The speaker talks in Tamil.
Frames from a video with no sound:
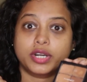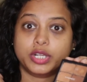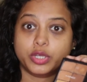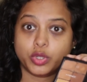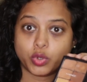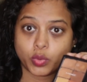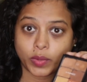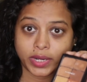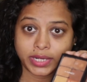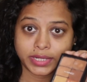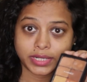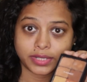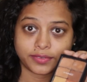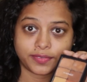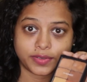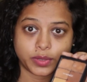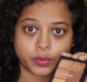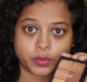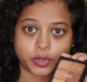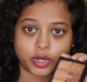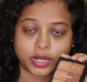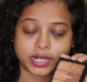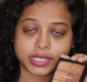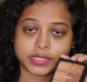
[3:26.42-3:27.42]
ஆர் குருவல்ட்டி
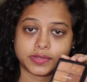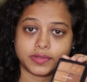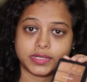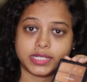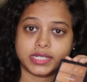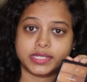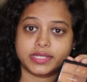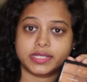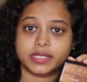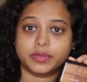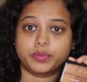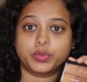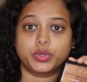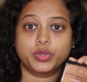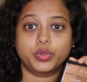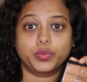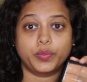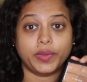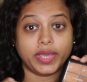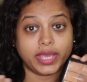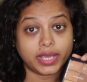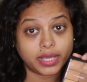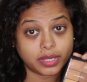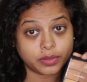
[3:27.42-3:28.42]
ஃப்ரீ ப்ராடக்ட்ஸ் வந்துருச்சு
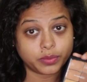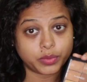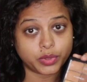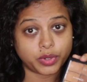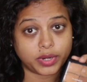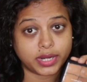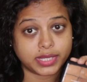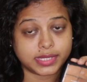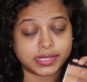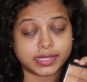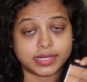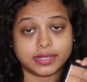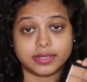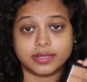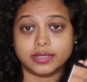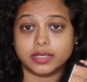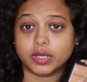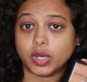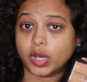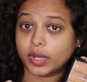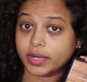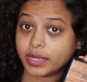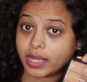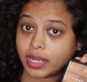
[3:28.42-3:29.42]
இப்போது வேகன் ப்ராடக்ட்ஸ்
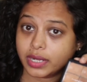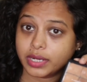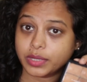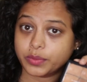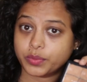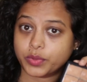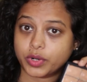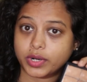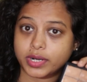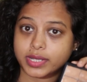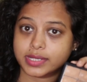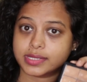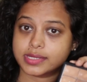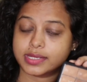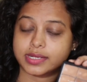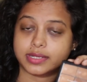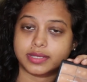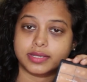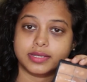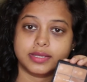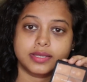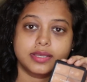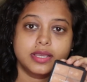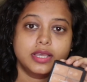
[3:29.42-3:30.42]
இருக்குது ஆர்கானிக்
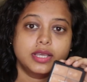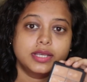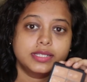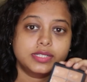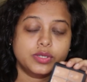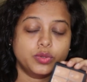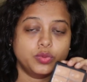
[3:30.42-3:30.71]
ப்ராடக்ட்ஸ் இருக்குது